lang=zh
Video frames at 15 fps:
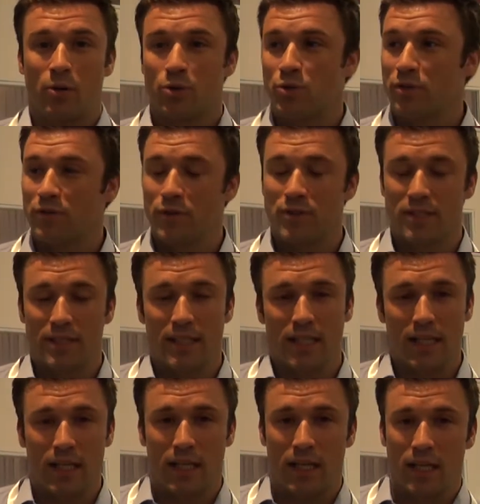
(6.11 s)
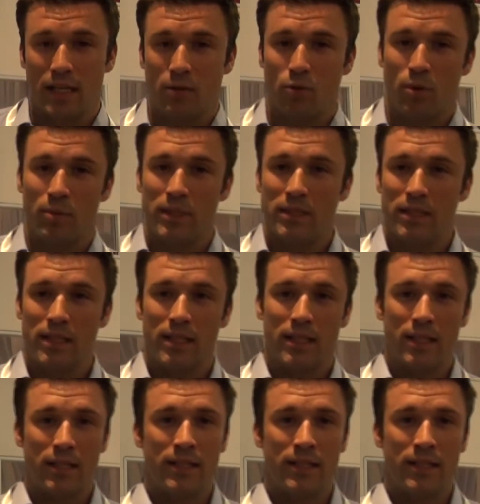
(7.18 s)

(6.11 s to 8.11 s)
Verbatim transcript: 我是负责那个我们的